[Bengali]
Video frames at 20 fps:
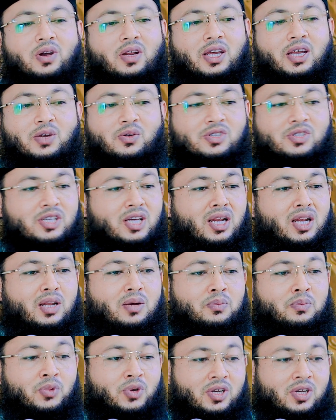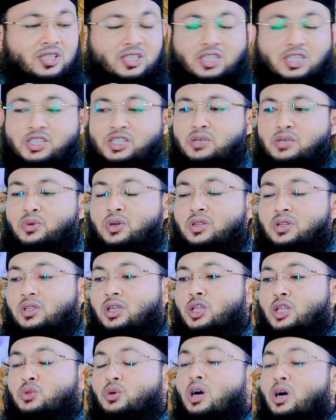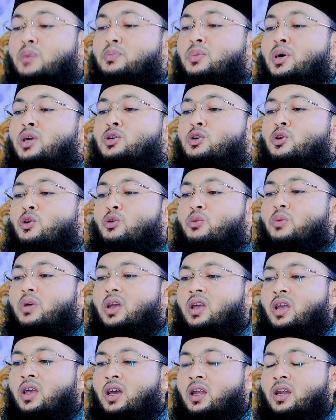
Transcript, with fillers: আলহি ওসাল্লাম বলেছেন যে ব্যক্তি দোয়া পাঠ করবে